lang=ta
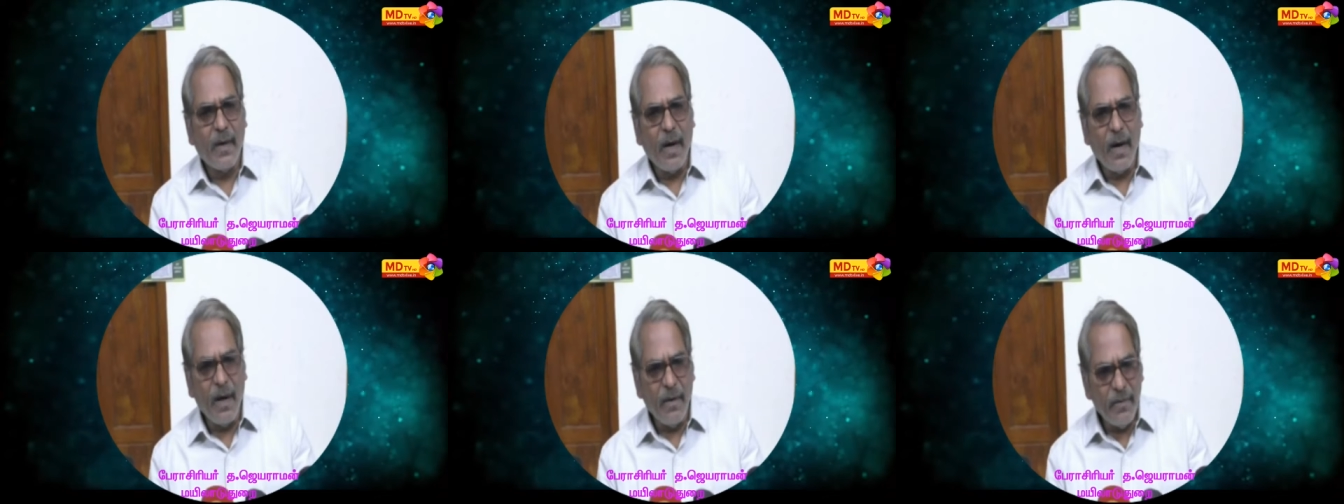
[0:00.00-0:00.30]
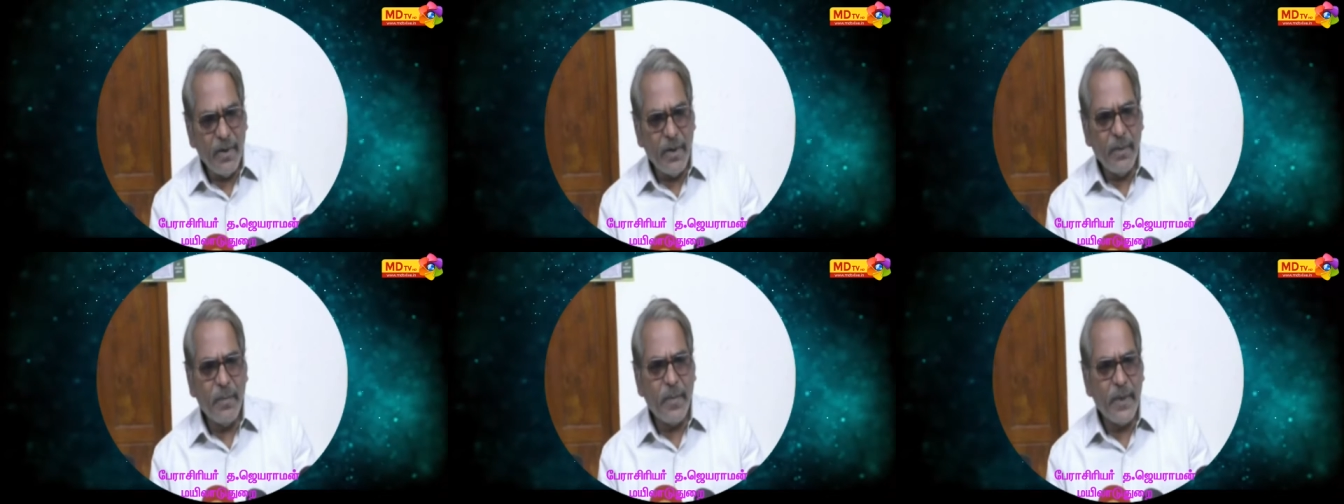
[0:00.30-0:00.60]

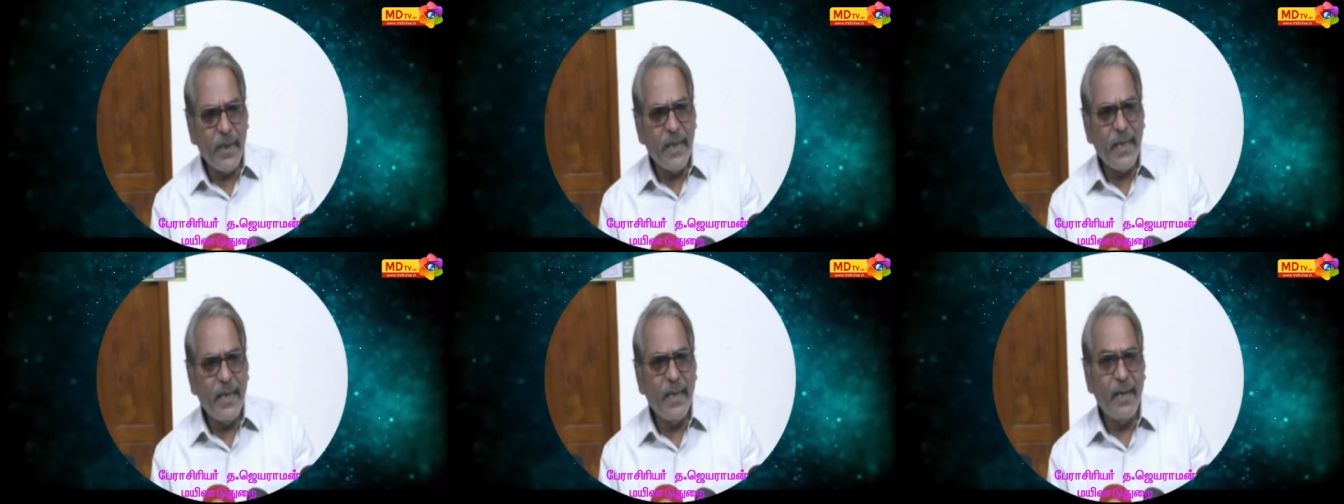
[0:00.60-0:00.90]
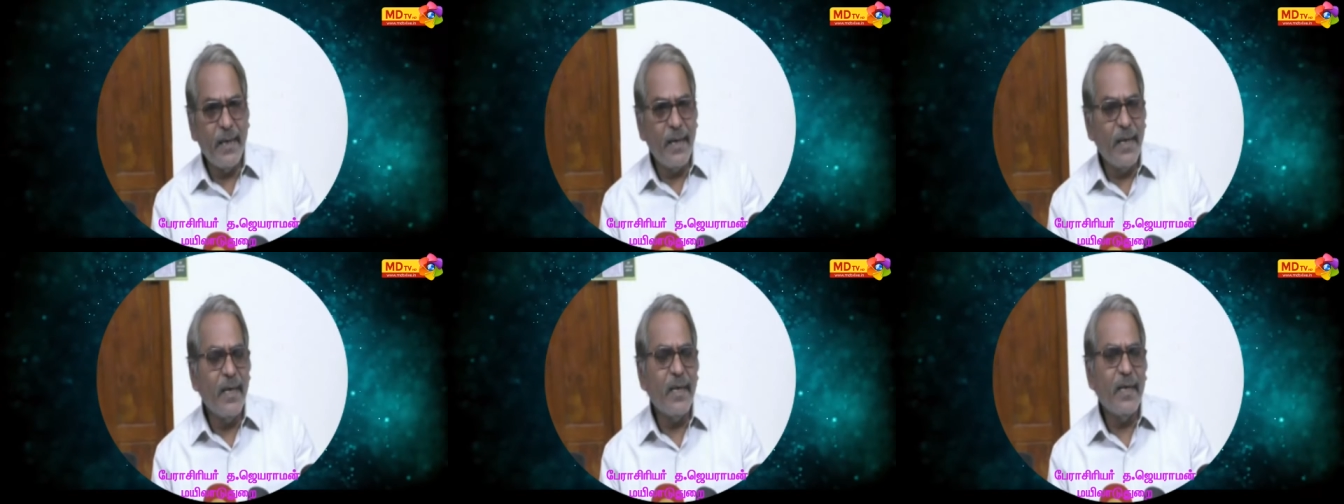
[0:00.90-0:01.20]
காவிரி
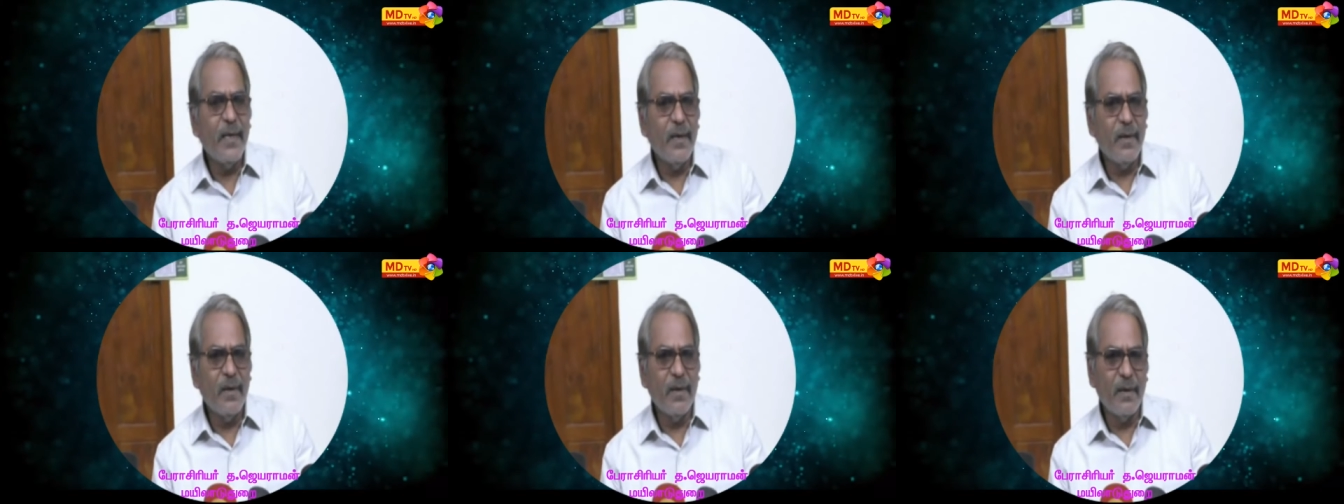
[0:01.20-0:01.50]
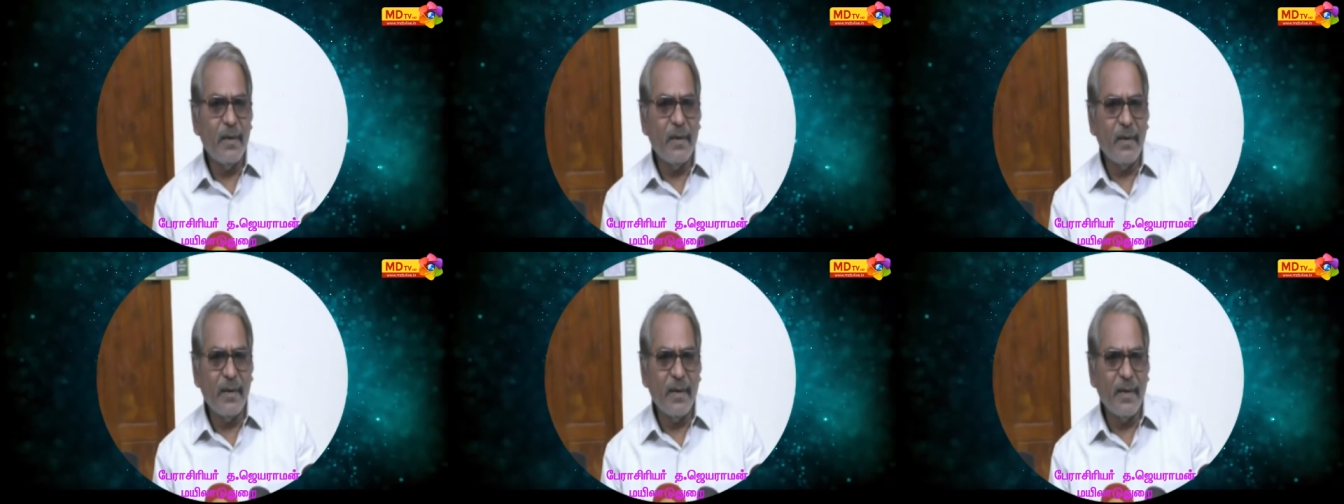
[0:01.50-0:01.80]
படுகையில்
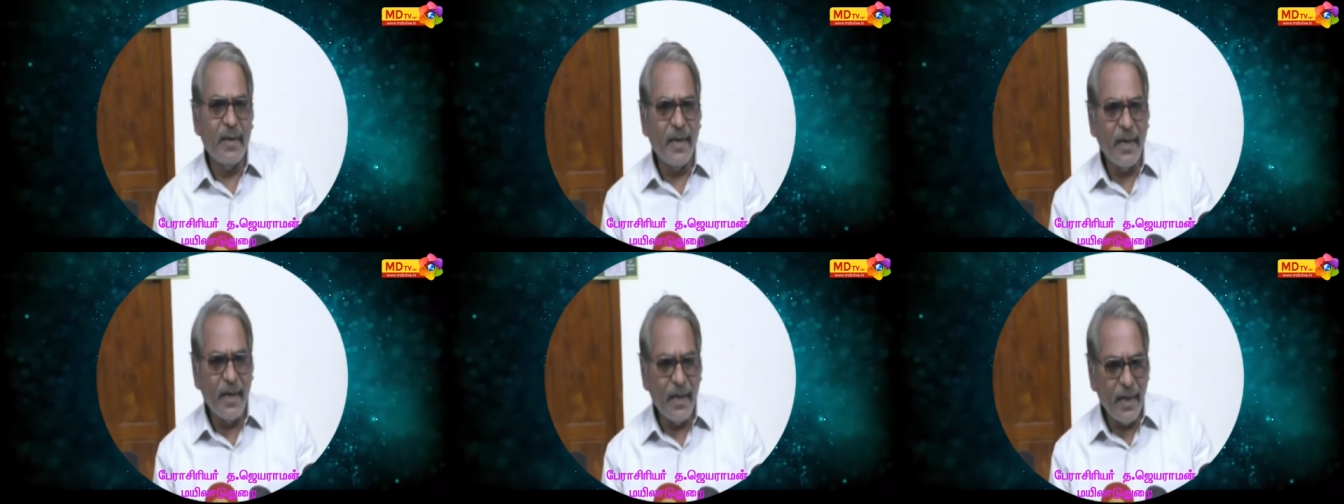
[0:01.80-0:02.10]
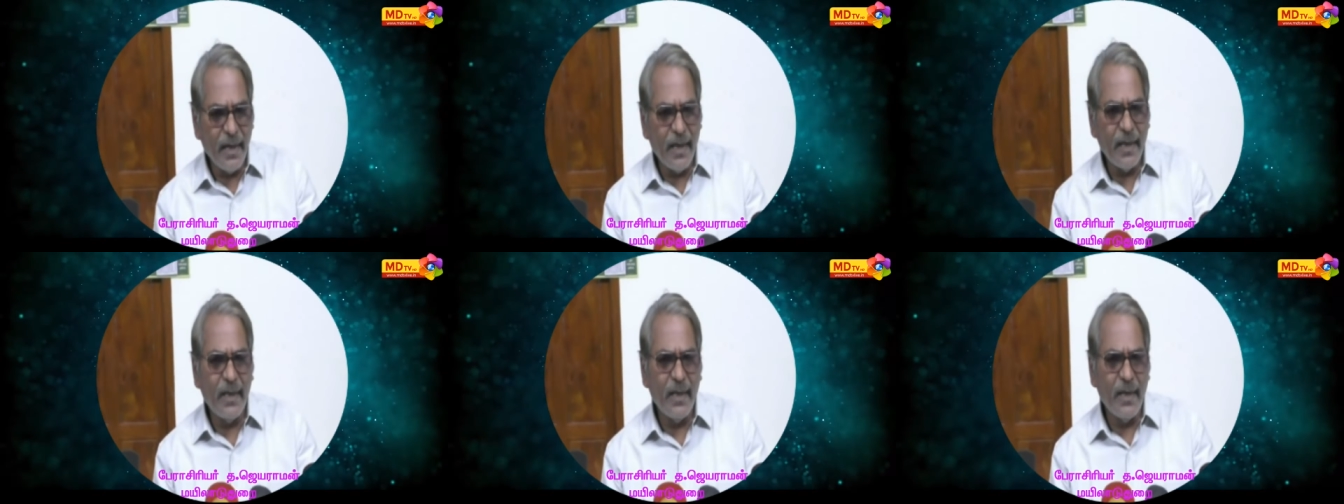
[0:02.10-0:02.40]

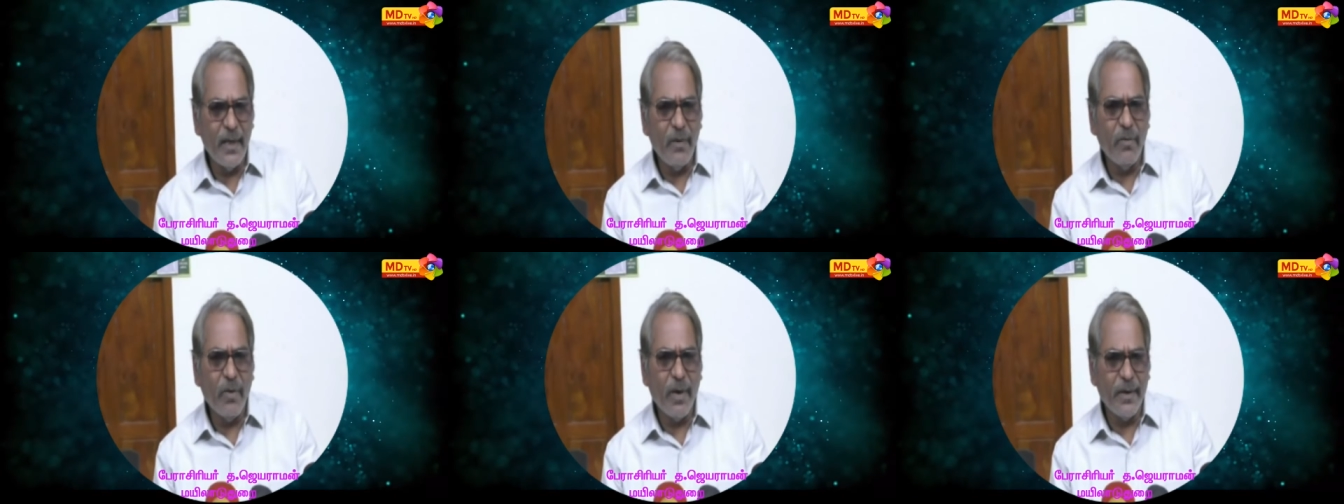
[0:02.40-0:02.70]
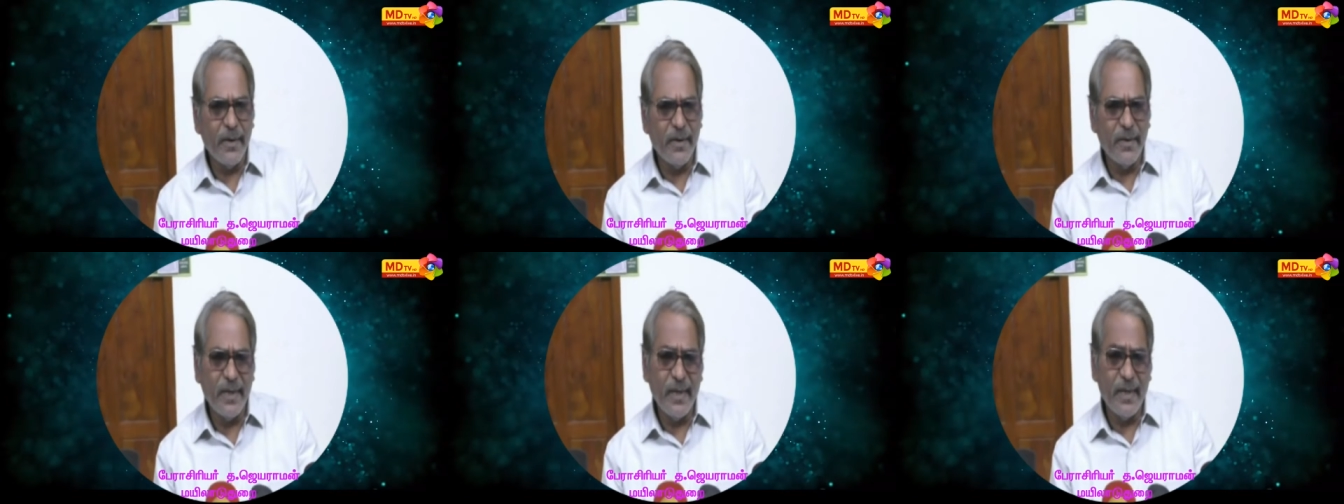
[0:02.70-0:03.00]
எண்ணெய்
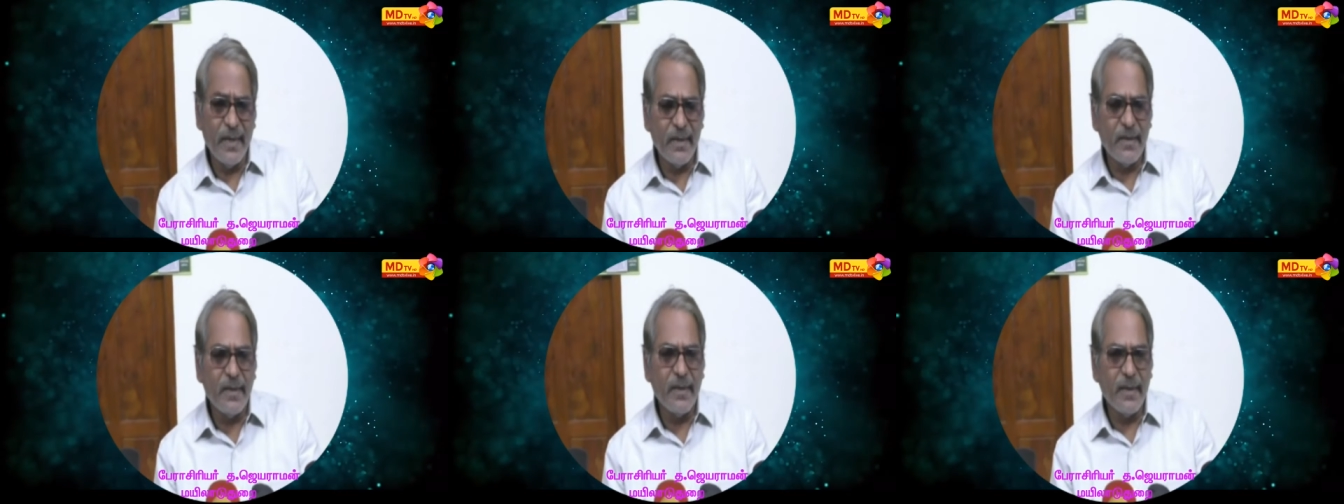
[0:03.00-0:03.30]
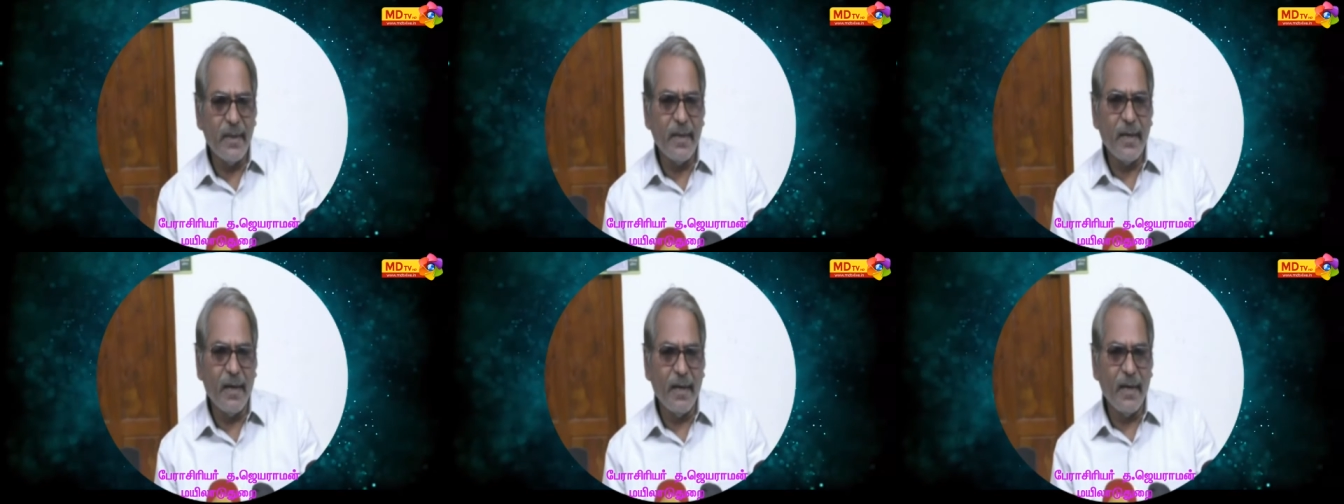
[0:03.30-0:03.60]
எரிவாயு
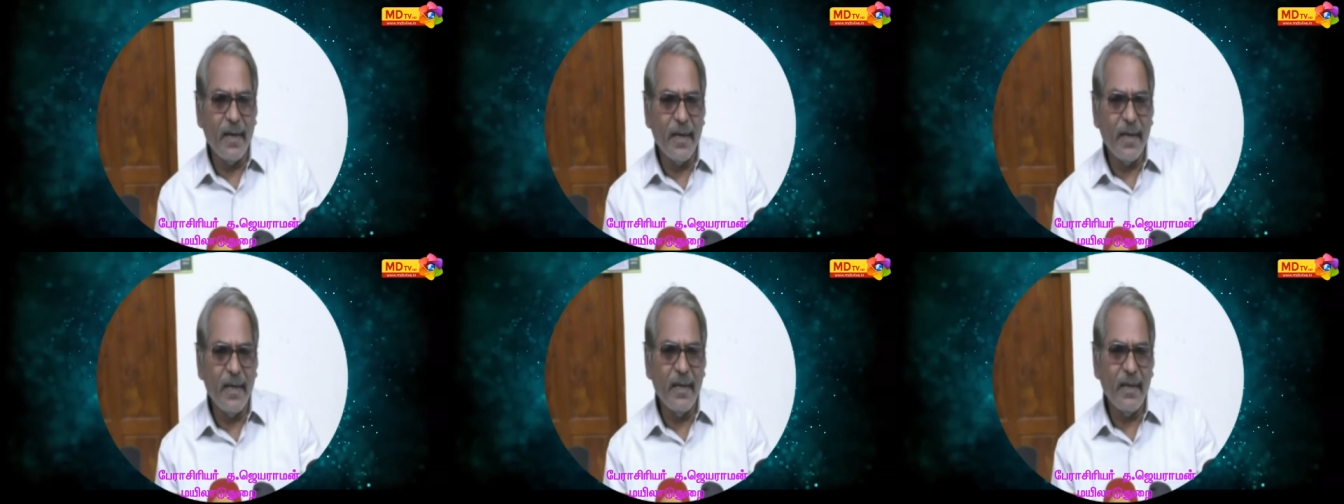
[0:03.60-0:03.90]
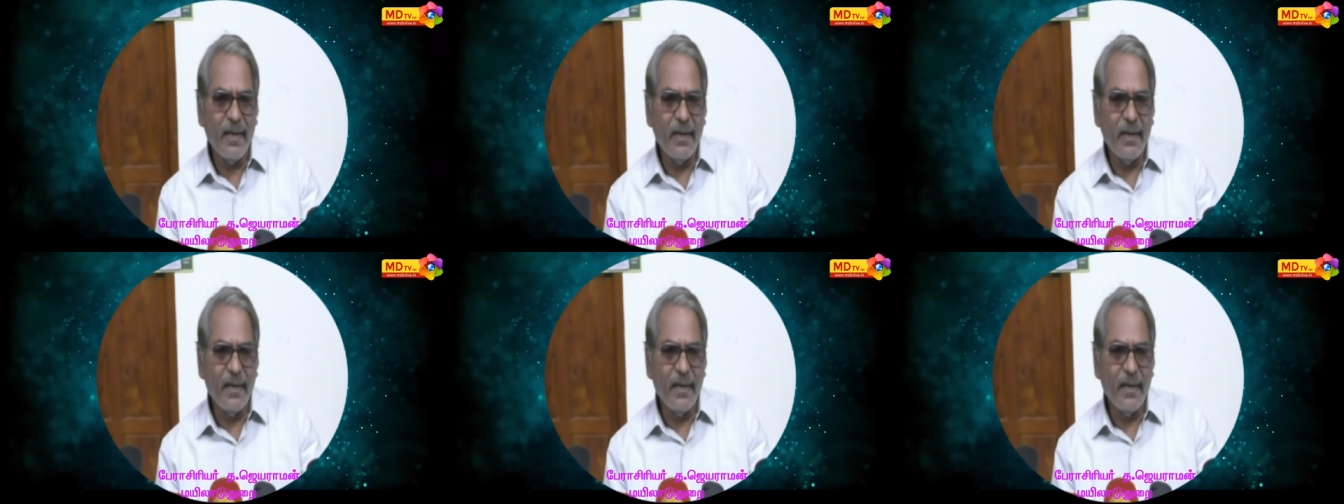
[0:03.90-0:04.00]
எடுத்ததுனால